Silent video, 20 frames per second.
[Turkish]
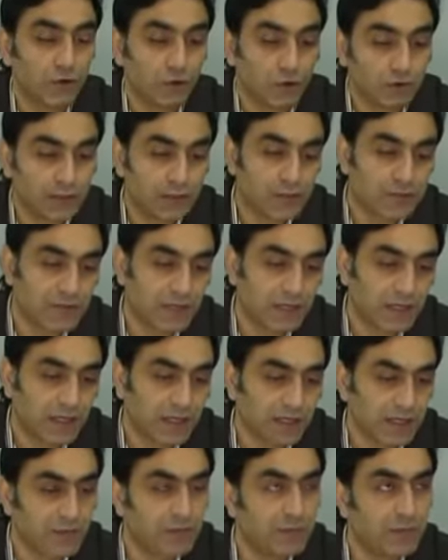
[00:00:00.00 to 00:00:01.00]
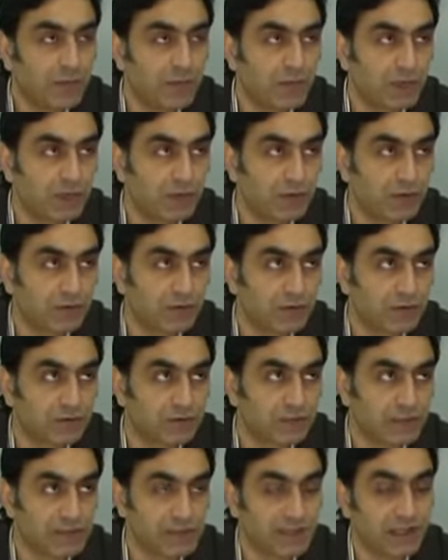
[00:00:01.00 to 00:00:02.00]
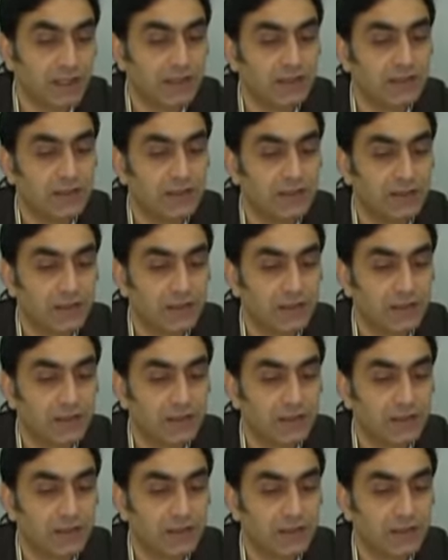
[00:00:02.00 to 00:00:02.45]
o kimselerden mi belliyordun dese,